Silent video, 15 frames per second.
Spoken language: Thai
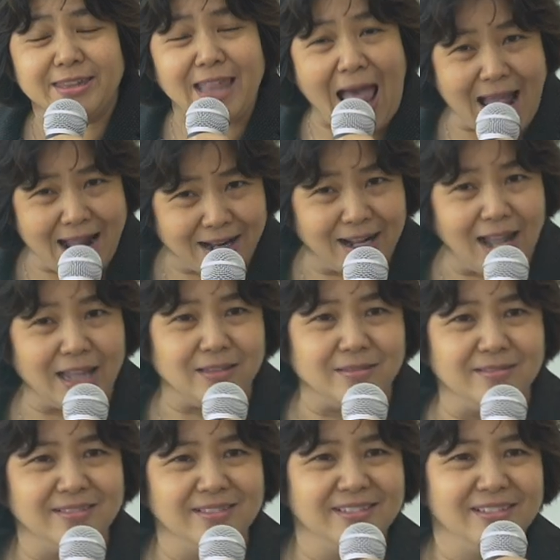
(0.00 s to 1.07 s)
ที่ต่างกัน
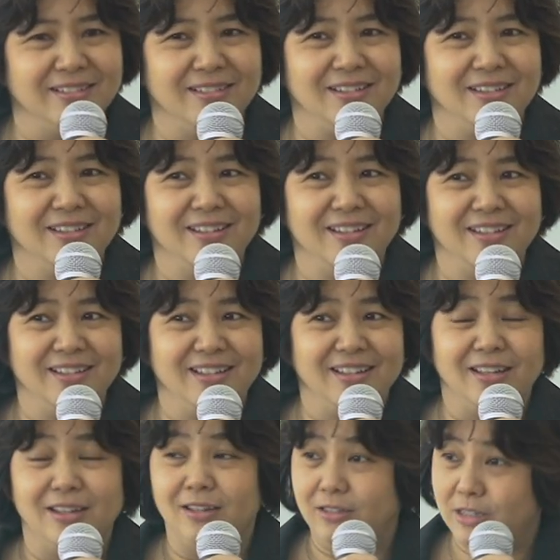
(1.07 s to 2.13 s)

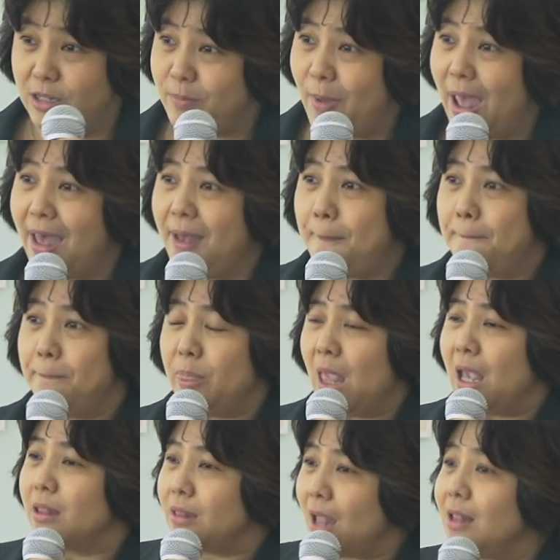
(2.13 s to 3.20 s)
จริงไหม
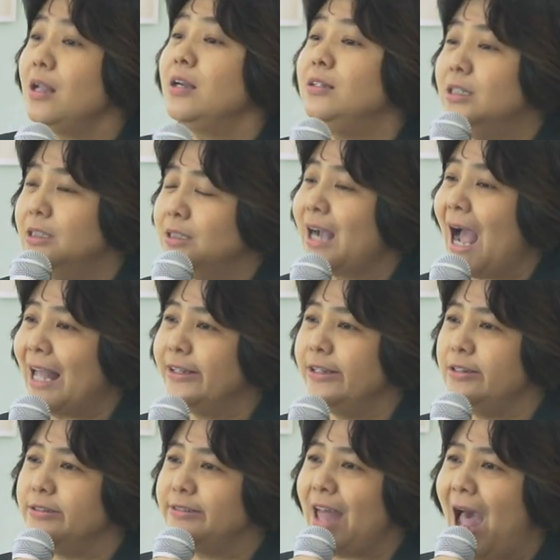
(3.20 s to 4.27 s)
นั่นคือการ
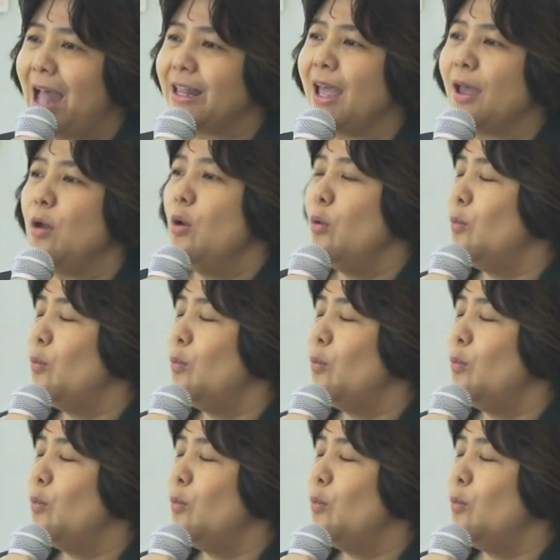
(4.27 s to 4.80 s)
สื่อสารค่ะ